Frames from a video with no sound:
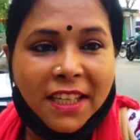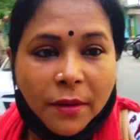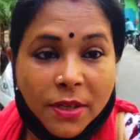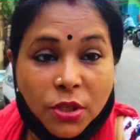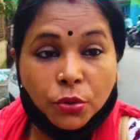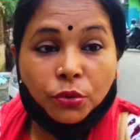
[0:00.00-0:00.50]
আজকে
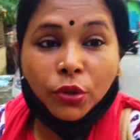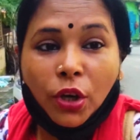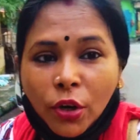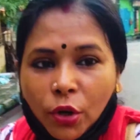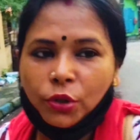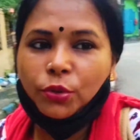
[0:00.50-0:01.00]
বেশ
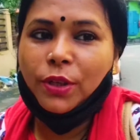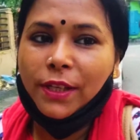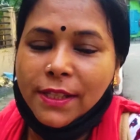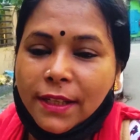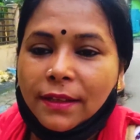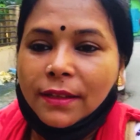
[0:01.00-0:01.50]
সুন্দর রোদ
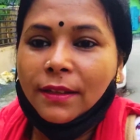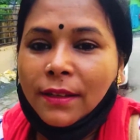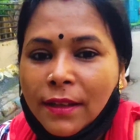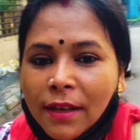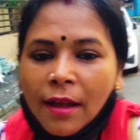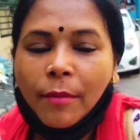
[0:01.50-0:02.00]
উঠেছে
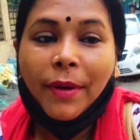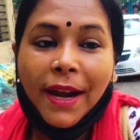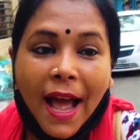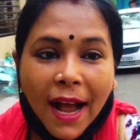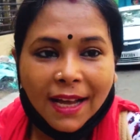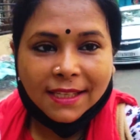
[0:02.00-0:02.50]

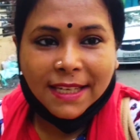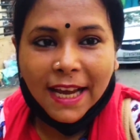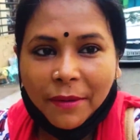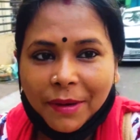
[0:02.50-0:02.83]
মানে আকাশটা